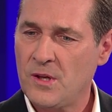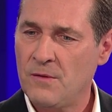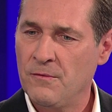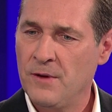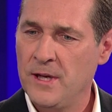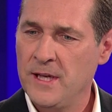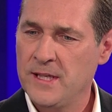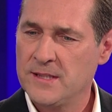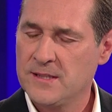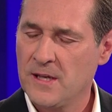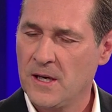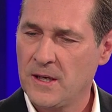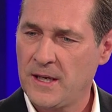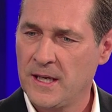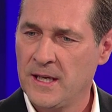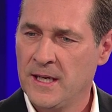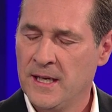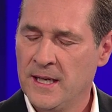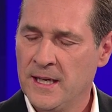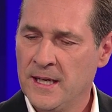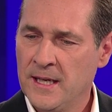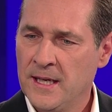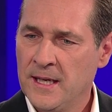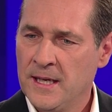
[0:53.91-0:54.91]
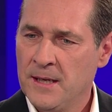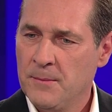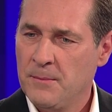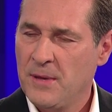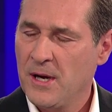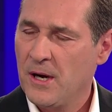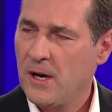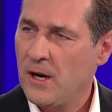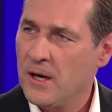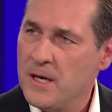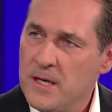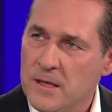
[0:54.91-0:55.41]
Weil ich sage,
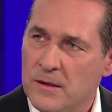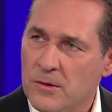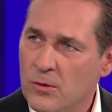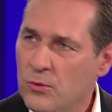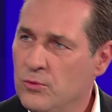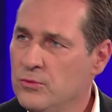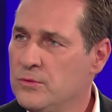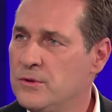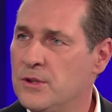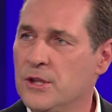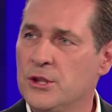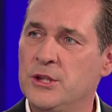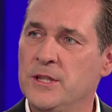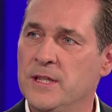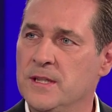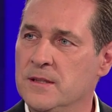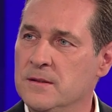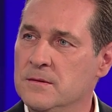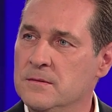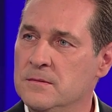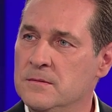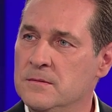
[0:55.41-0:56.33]
bei allen Unterschieden